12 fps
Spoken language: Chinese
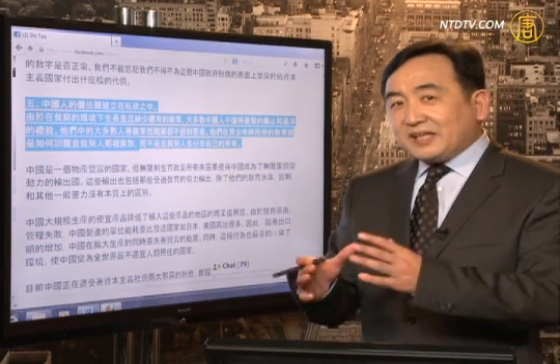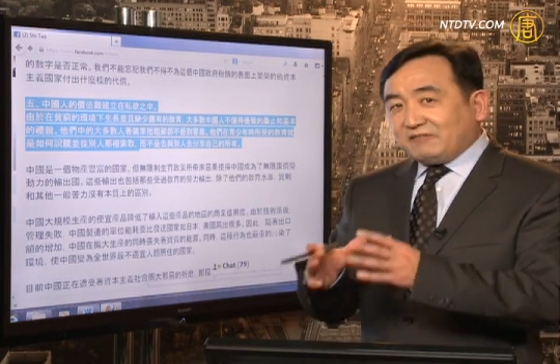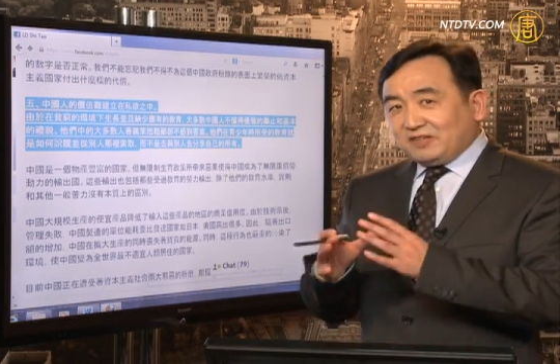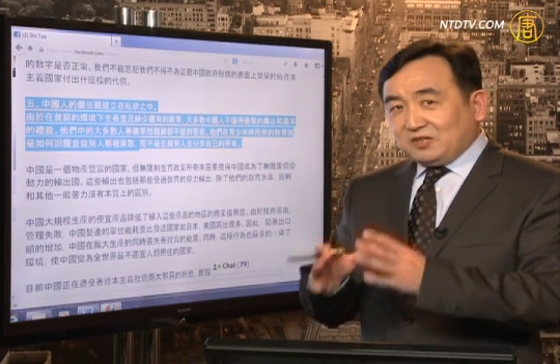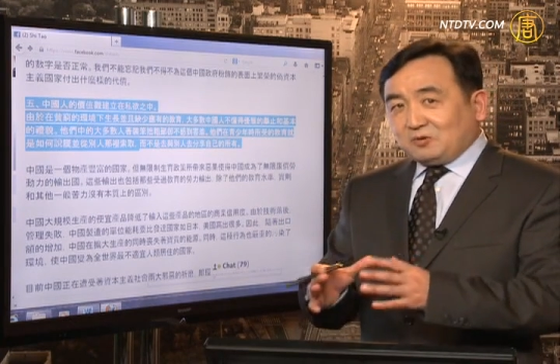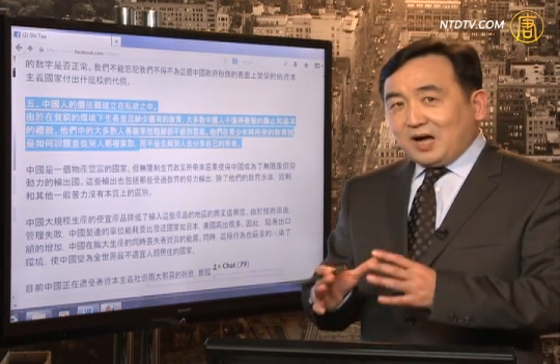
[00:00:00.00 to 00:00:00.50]
的
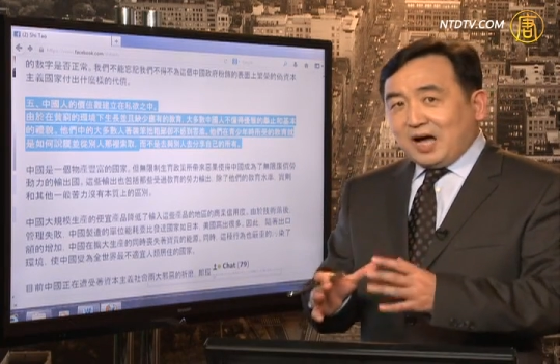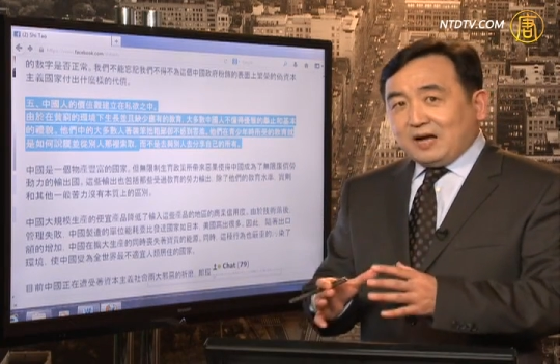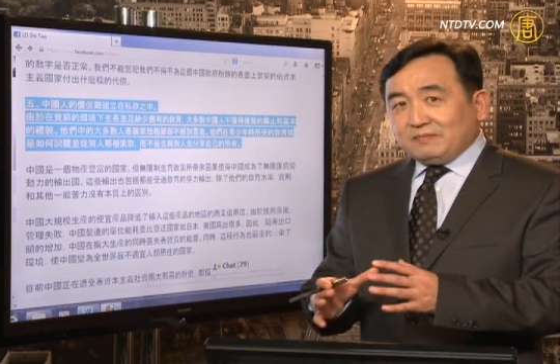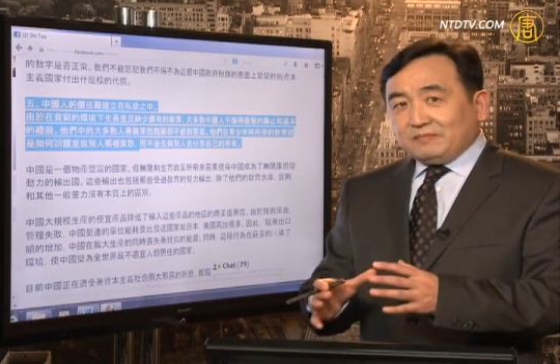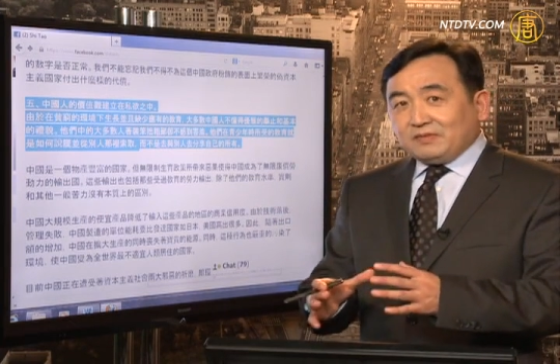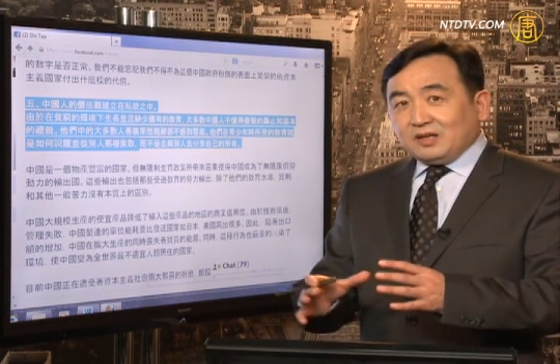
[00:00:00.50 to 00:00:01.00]
文化。
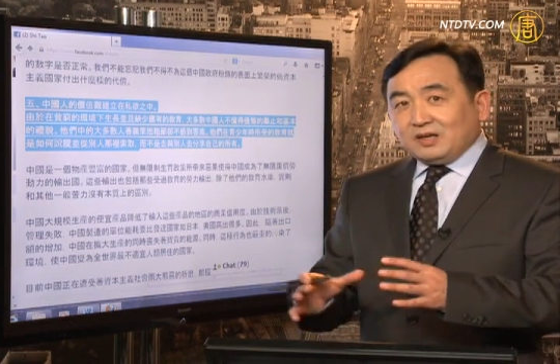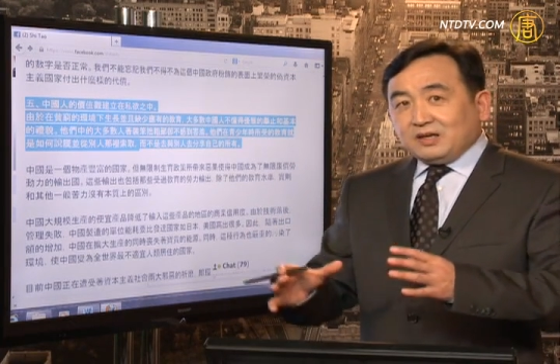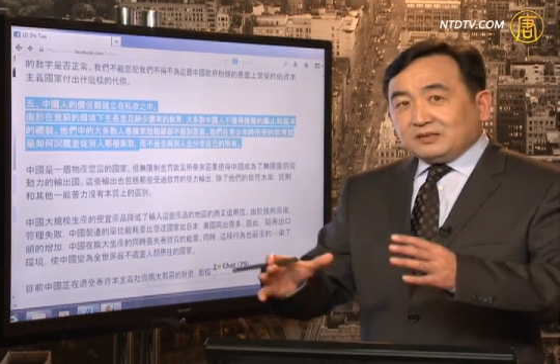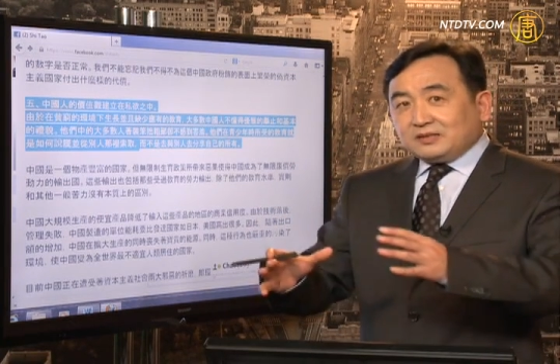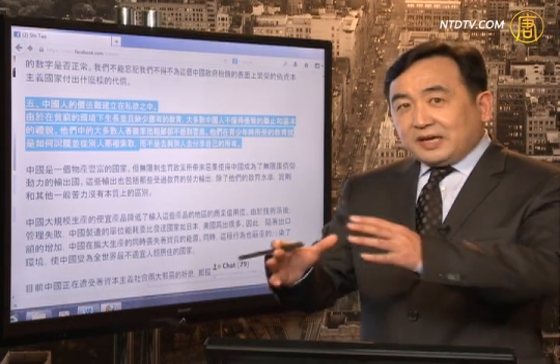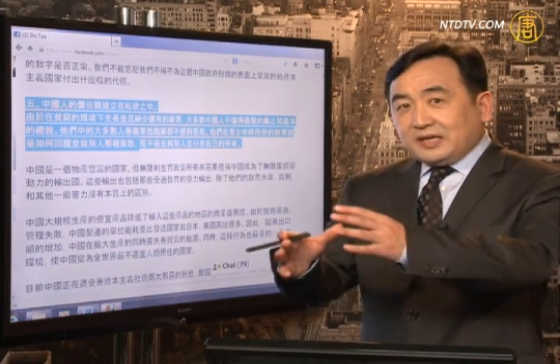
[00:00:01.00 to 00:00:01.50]

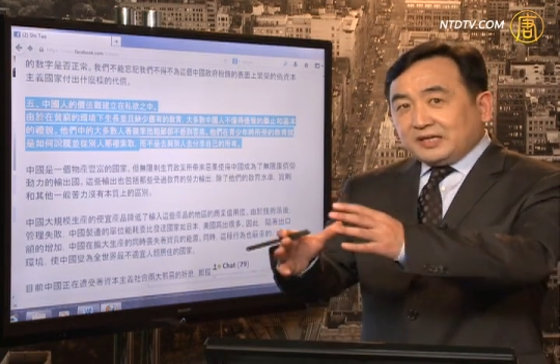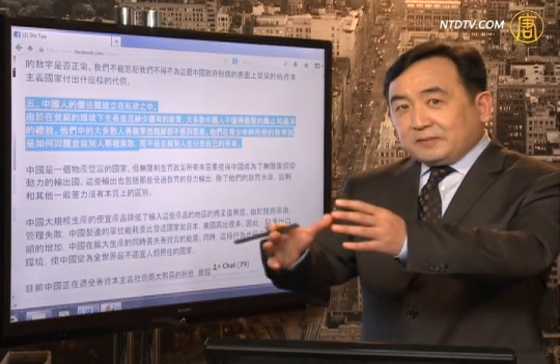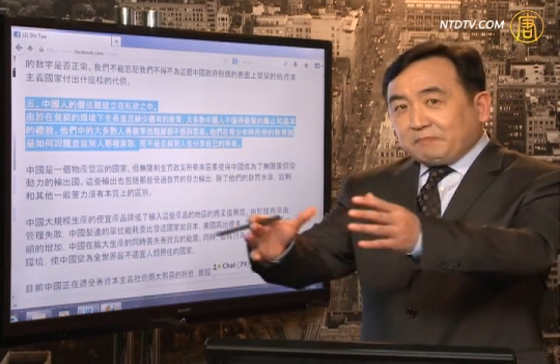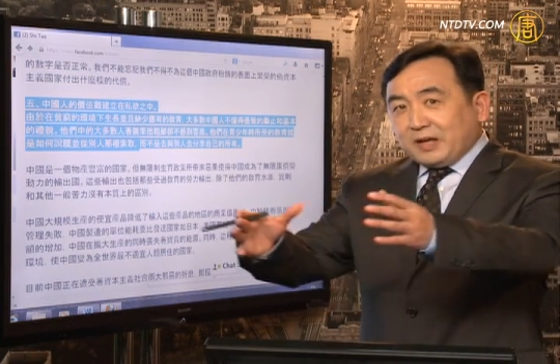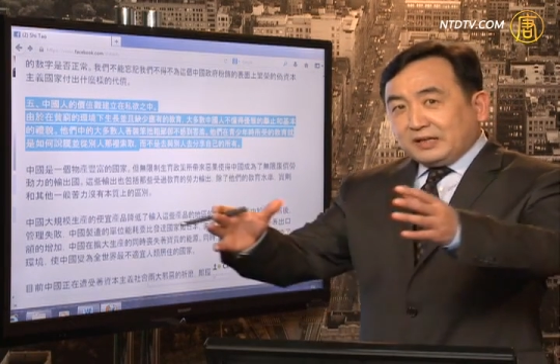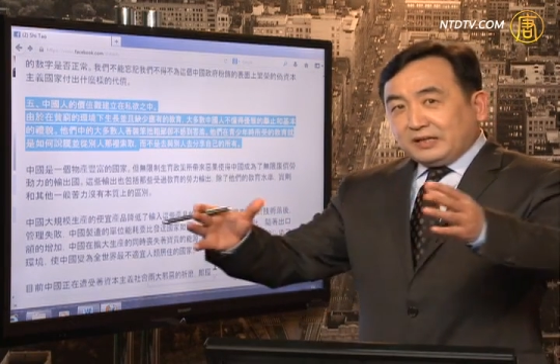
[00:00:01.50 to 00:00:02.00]
在一个
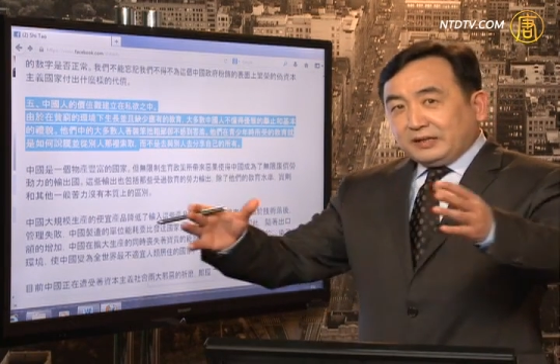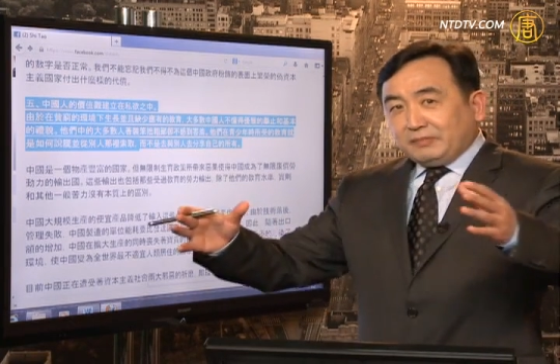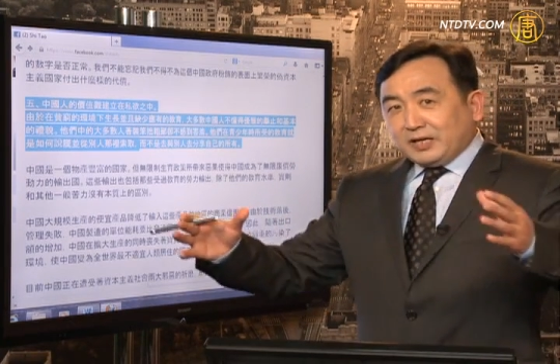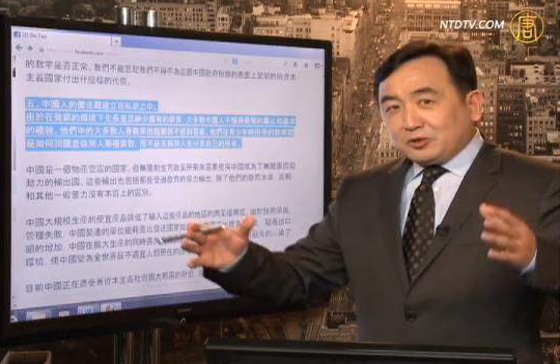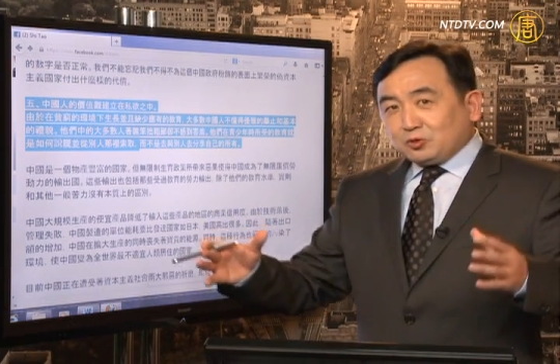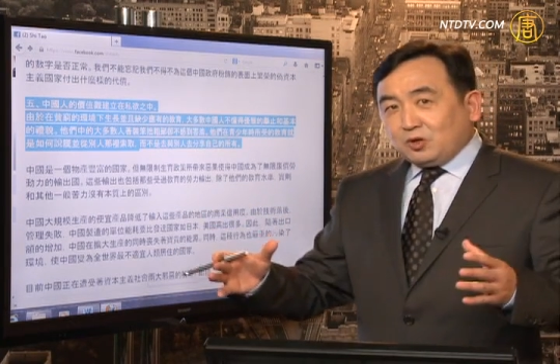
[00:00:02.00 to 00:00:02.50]
班里
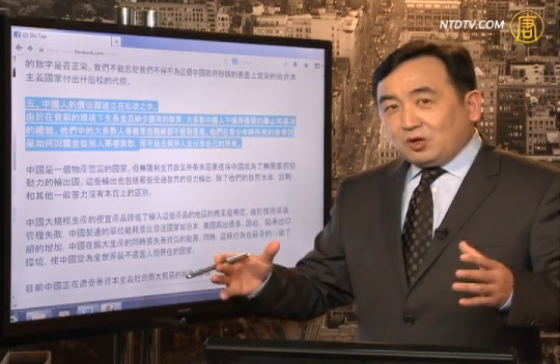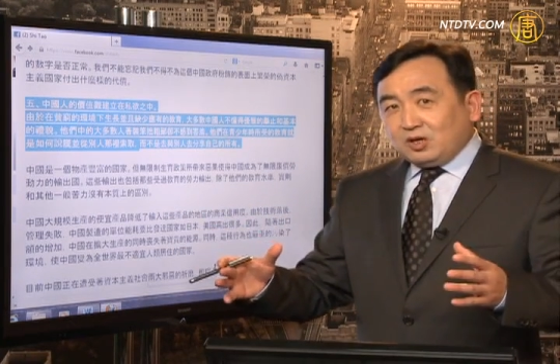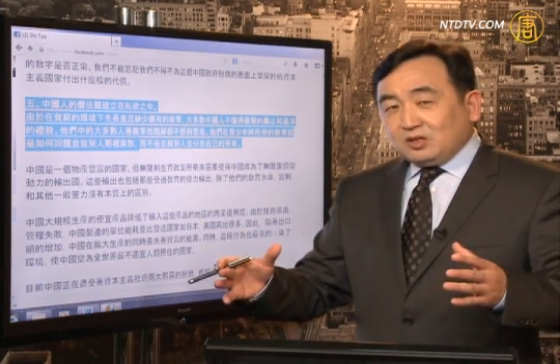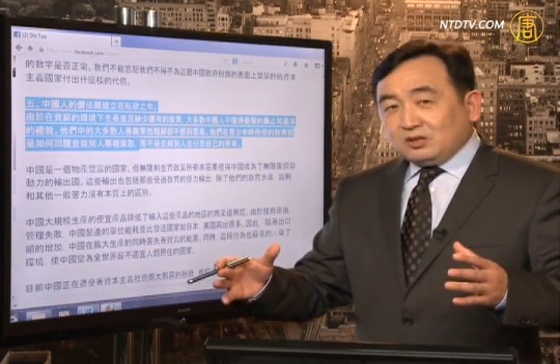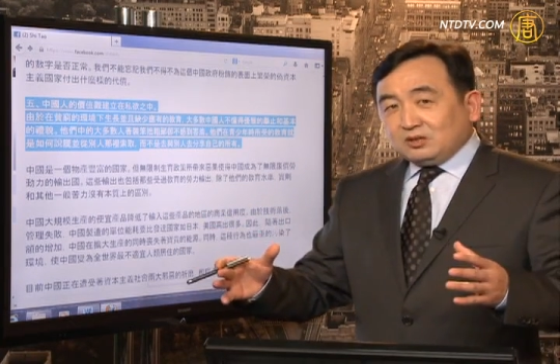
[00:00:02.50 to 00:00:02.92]
面说